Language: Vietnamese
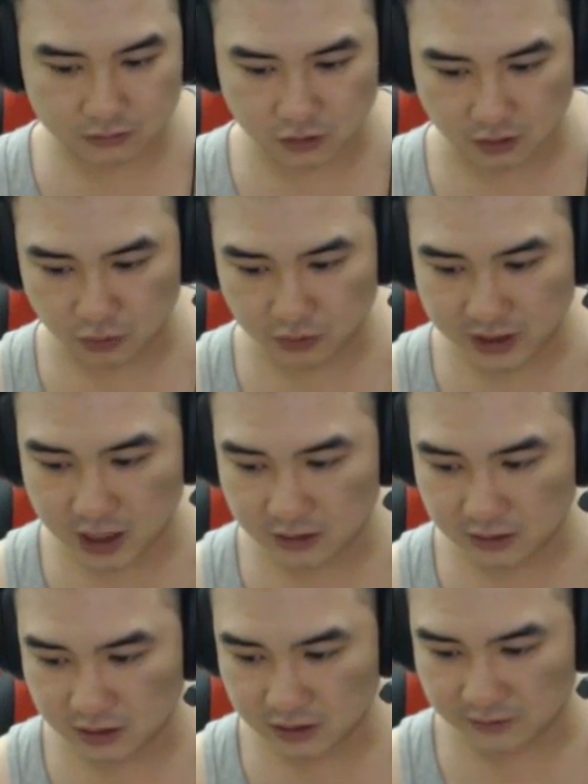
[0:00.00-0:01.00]
còn muốn hơn
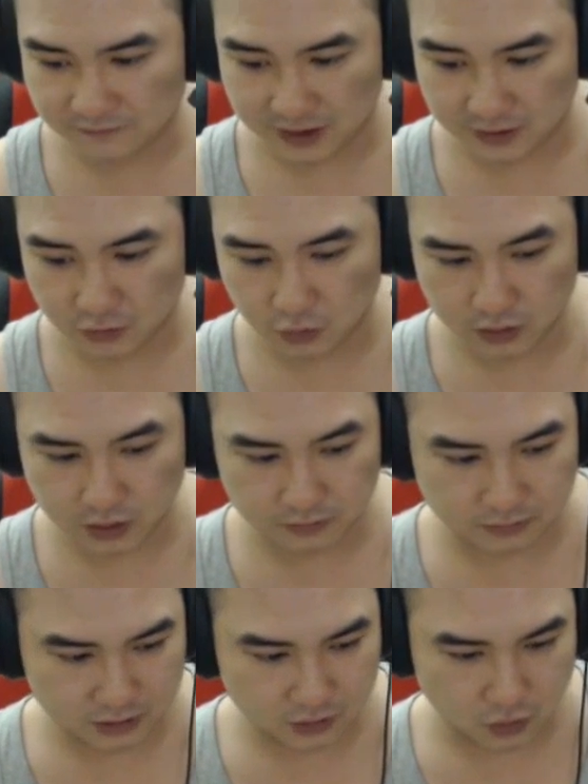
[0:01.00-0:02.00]
nữa thì phải
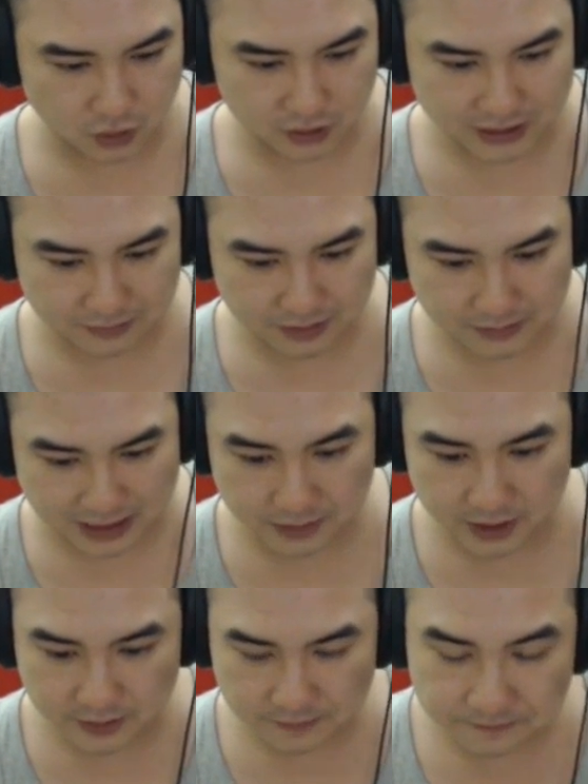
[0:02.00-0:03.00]
mất ngủ hơn tháng mấy.